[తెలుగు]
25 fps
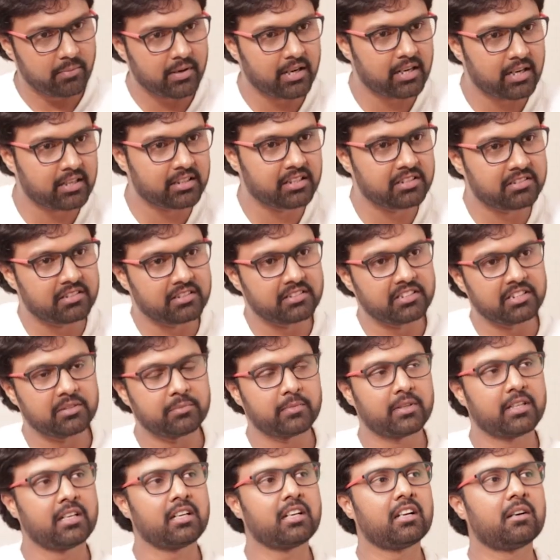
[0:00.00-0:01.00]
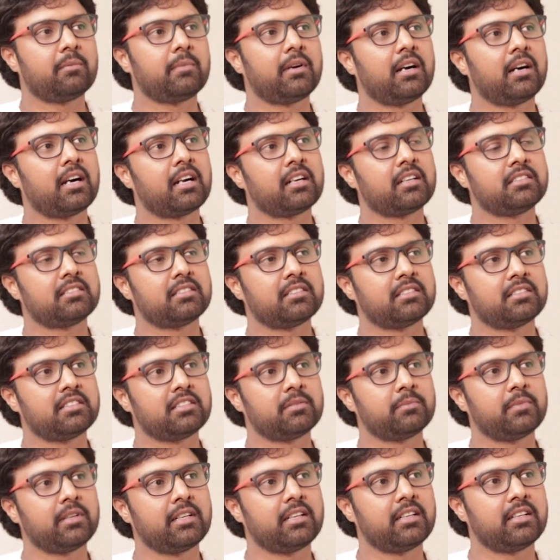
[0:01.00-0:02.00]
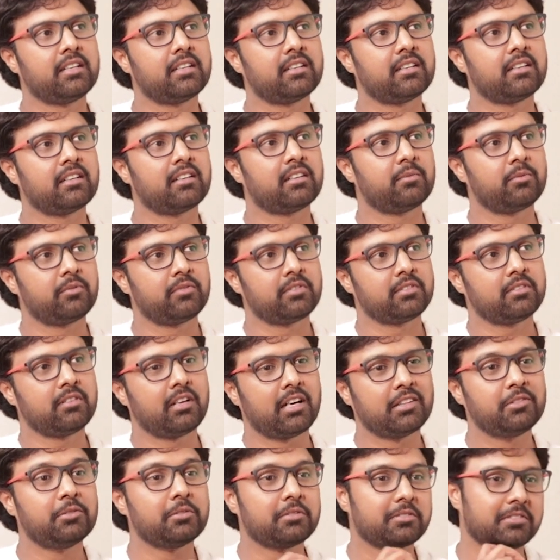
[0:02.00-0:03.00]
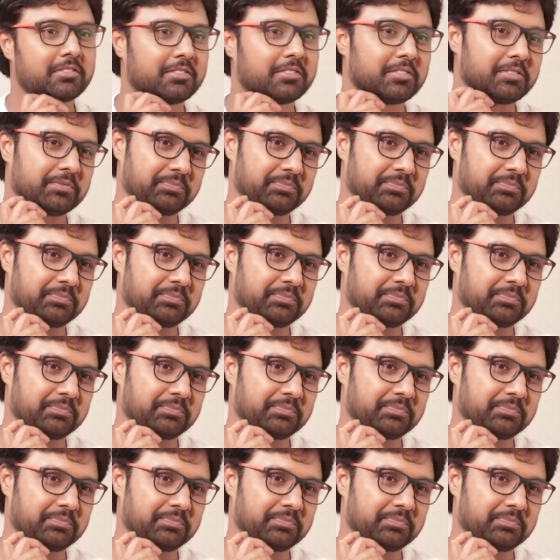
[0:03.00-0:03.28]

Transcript: బాగా నచ్చిన సినిమా నాకు బాగా నచ్చిన సినిమా ఎన్టీఆర్ గారి మూవీస్లో అదుర్స్